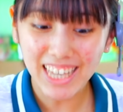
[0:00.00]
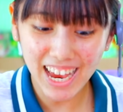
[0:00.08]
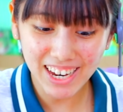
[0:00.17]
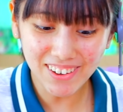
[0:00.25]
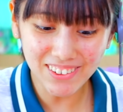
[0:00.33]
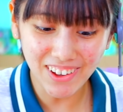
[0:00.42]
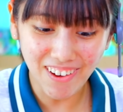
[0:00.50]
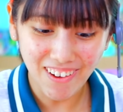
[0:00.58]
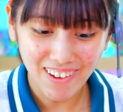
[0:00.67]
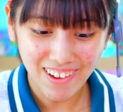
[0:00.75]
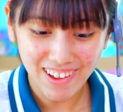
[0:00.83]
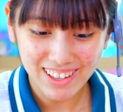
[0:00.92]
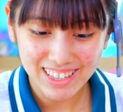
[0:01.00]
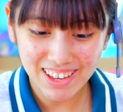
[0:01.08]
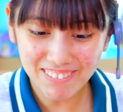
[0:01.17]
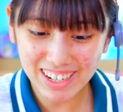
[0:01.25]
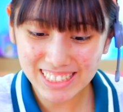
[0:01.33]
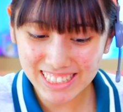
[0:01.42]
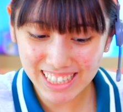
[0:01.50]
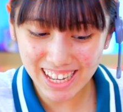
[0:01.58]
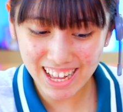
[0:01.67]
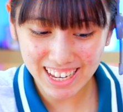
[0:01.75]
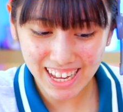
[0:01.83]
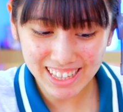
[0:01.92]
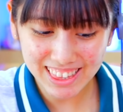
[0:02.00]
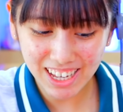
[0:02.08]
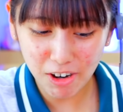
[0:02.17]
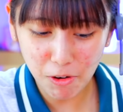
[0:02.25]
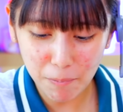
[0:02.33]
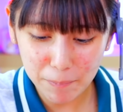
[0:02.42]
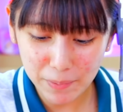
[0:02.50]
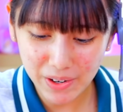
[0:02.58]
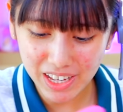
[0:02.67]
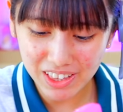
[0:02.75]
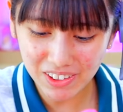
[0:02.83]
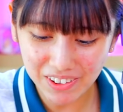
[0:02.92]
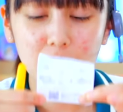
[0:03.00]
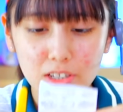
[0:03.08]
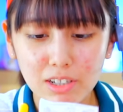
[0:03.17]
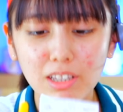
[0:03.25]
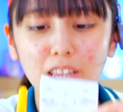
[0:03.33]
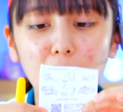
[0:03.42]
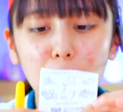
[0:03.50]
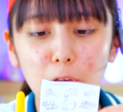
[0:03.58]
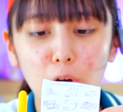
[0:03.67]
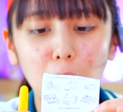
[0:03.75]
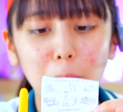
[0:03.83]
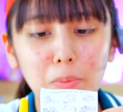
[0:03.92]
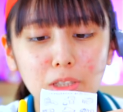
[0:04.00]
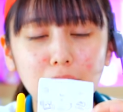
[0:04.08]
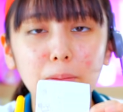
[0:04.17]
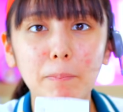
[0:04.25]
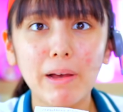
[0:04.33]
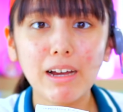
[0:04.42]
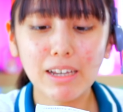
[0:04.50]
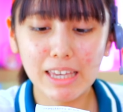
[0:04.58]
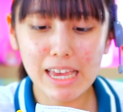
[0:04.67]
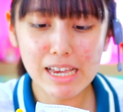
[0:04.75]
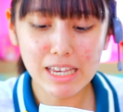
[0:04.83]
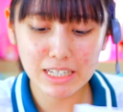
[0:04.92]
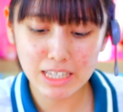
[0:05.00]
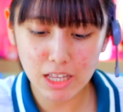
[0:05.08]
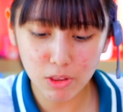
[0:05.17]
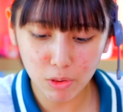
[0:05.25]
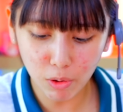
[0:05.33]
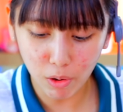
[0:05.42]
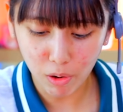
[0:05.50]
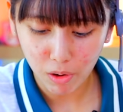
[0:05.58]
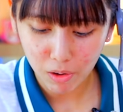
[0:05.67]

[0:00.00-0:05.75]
最後の出ました。やった、コンプリート。作ってみよう、プチパンケーキセット。